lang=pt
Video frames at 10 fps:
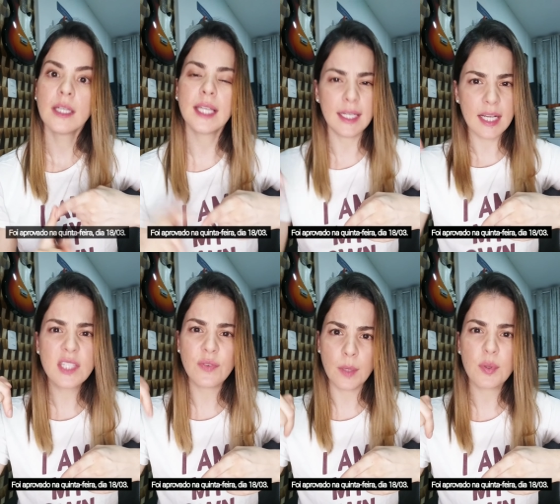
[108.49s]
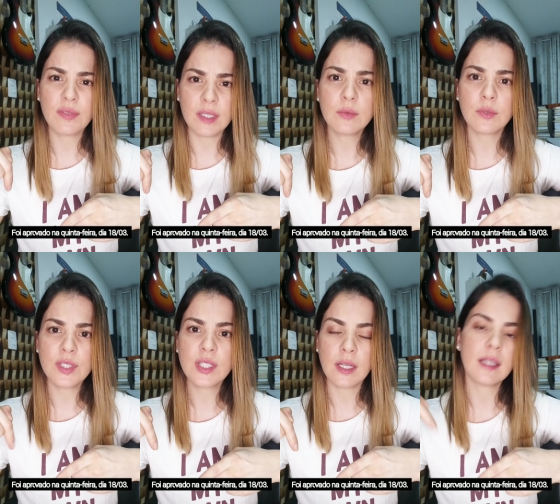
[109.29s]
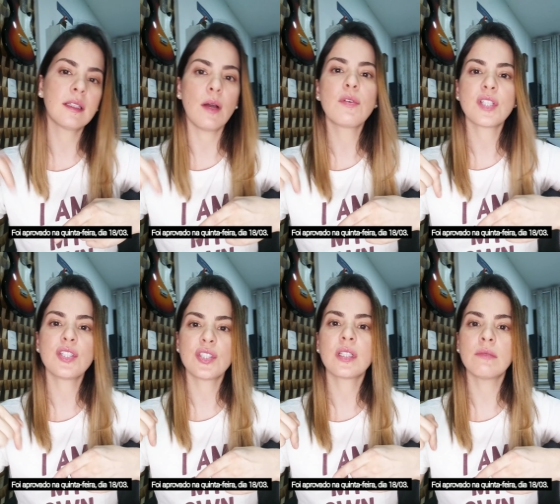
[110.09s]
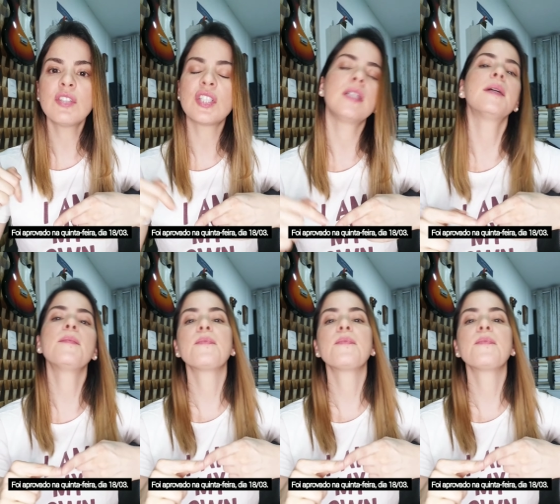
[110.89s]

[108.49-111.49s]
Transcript: que aliás foi aprovado hoje, né? Até hoje a gente não tinha.